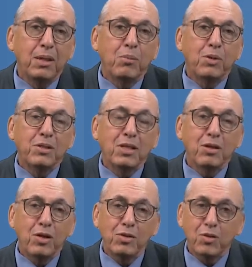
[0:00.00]
Porque se
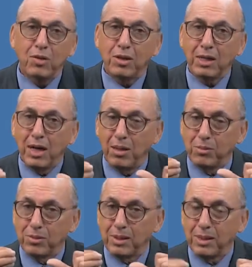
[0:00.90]
nós
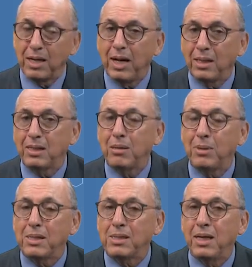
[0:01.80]
colocarmos carga
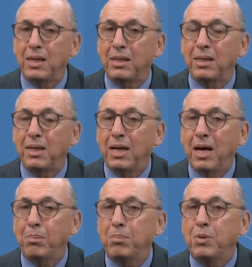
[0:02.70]
demasiada,
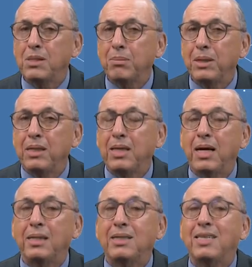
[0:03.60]
a
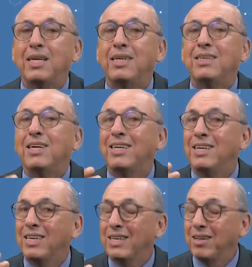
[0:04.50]
possibilidade dele
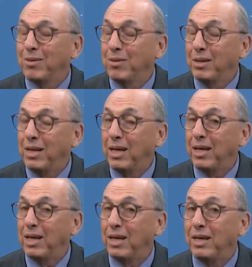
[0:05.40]

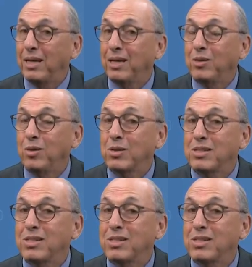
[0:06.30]
é, nos